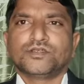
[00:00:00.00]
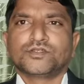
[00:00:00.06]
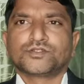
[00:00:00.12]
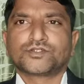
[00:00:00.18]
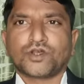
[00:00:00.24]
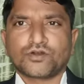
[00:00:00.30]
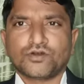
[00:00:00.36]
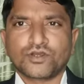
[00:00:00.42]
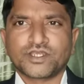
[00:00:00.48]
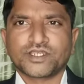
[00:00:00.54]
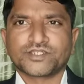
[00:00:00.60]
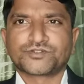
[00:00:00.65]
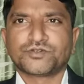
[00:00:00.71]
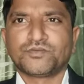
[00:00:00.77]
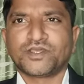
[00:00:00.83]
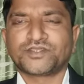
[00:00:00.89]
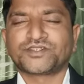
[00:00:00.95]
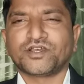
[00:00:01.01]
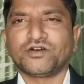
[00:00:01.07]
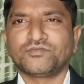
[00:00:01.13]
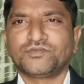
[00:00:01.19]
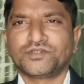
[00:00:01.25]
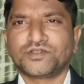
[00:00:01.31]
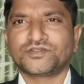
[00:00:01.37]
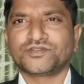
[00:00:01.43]
সকলকে শুভেচ্ছা
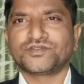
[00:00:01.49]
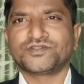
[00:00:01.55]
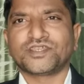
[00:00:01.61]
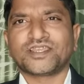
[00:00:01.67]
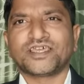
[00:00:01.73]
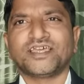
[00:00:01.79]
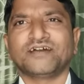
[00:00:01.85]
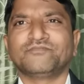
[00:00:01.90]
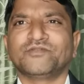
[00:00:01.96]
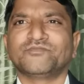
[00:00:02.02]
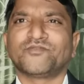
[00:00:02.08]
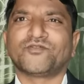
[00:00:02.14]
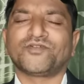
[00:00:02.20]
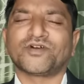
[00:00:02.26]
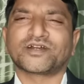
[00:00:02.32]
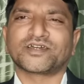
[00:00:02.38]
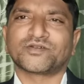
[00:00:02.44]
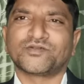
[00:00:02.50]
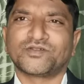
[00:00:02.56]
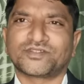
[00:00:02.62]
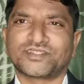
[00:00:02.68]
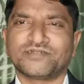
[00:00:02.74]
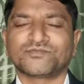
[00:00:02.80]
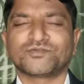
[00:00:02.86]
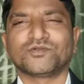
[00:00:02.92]
অভিনন্দন জানাই আমি মোফাক্কেরুল
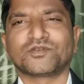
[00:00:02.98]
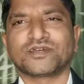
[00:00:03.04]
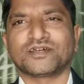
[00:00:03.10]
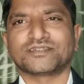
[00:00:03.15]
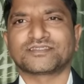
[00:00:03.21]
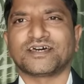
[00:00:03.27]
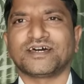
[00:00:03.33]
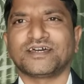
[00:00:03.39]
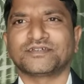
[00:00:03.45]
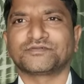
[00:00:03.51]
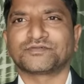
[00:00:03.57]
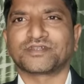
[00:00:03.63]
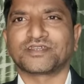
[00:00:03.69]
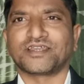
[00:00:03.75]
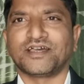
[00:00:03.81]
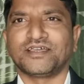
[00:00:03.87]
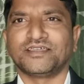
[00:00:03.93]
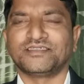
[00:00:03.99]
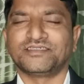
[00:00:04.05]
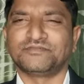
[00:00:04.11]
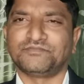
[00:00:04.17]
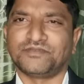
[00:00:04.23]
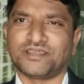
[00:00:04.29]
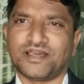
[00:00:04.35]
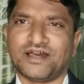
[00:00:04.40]
ইসলাম কলকাতা হাইকোর্টের
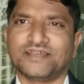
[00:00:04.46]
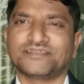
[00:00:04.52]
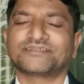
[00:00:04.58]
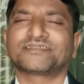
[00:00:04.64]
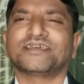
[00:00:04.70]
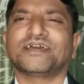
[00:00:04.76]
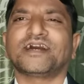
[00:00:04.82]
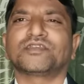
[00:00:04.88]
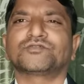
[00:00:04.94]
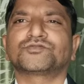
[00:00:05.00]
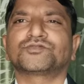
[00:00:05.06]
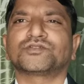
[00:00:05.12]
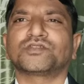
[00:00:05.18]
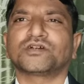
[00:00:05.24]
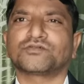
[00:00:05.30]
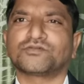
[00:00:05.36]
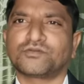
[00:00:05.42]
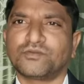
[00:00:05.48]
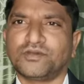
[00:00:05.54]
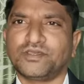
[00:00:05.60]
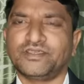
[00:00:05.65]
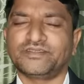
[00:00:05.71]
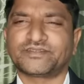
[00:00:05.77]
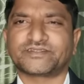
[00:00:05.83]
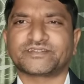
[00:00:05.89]
আইনজীবী আজকে আলোচনা করব
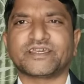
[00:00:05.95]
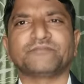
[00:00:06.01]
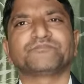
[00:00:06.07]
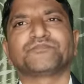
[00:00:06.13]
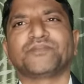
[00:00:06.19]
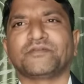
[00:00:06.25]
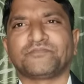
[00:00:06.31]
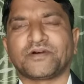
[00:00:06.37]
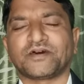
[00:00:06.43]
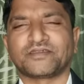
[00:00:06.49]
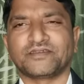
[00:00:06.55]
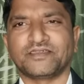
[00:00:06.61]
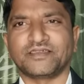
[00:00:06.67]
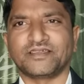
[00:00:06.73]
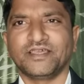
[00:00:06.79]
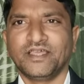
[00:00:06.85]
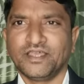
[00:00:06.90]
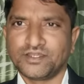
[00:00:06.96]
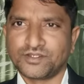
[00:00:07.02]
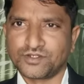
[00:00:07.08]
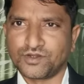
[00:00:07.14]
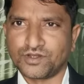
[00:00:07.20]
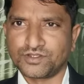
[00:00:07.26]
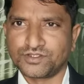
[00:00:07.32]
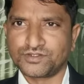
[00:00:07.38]
স্ট্যাম্প পেপার নিয়ে
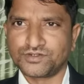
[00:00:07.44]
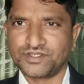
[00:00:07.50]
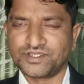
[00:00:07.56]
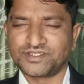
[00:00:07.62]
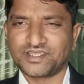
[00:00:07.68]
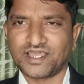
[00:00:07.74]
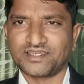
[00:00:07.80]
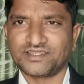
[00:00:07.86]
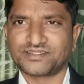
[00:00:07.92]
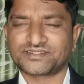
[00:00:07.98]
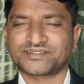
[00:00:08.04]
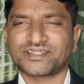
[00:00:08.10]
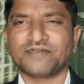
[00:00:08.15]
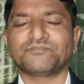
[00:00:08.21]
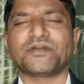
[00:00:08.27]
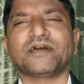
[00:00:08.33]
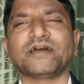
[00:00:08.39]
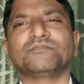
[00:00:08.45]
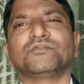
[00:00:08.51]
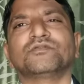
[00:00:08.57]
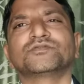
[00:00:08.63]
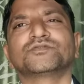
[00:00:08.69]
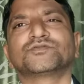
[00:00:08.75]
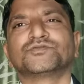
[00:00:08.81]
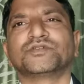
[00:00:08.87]
নন জুডিশিয়াল স্ট্যাম্প এবং
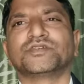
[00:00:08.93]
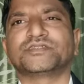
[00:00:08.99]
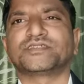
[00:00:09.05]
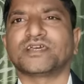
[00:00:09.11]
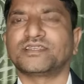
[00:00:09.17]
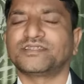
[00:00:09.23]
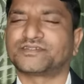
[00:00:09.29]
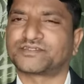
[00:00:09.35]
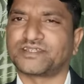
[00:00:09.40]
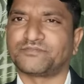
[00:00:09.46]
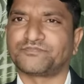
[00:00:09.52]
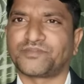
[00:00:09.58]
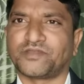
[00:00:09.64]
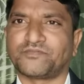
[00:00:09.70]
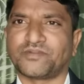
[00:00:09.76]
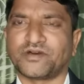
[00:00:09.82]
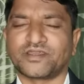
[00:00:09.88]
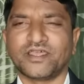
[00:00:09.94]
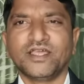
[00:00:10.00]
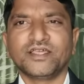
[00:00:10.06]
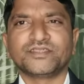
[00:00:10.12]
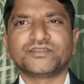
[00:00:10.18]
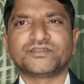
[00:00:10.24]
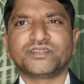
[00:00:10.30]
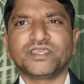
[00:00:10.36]
জুডিশিয়াল স্ট্যাম্প পেপার
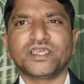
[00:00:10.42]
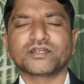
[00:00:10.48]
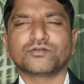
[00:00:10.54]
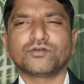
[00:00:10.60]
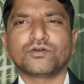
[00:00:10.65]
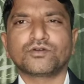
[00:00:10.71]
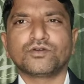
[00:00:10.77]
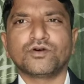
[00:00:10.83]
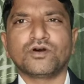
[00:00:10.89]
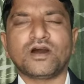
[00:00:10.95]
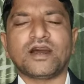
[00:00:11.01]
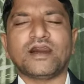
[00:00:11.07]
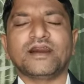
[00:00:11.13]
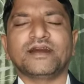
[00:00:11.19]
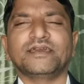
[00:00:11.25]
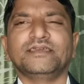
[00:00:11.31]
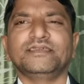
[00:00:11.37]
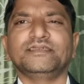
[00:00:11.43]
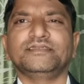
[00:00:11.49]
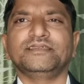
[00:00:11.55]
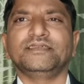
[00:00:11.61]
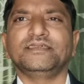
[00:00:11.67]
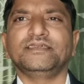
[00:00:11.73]
যে কোনো আইনি